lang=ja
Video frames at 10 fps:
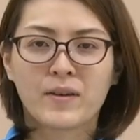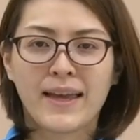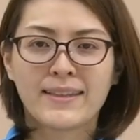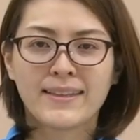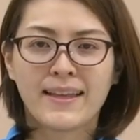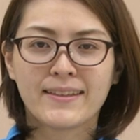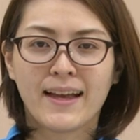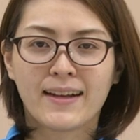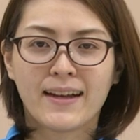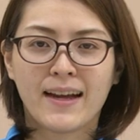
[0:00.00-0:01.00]
健
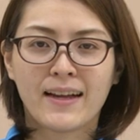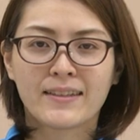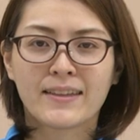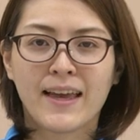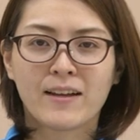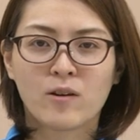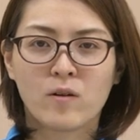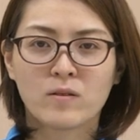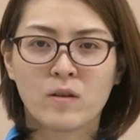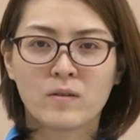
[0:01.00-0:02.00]
センターから健
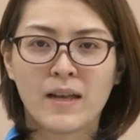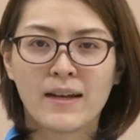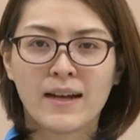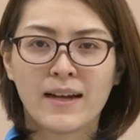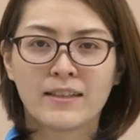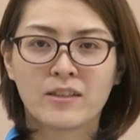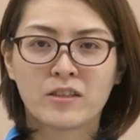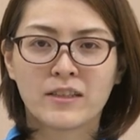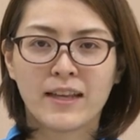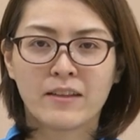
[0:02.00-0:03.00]
康相談会に
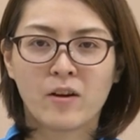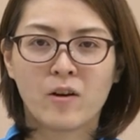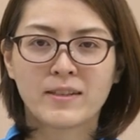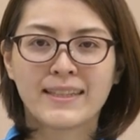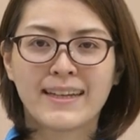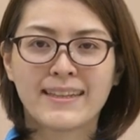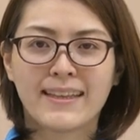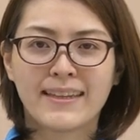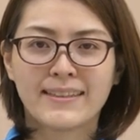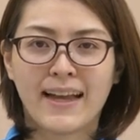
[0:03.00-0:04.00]
ついてのお知らせ
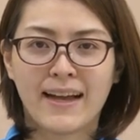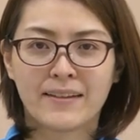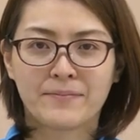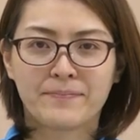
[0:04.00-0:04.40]
でした。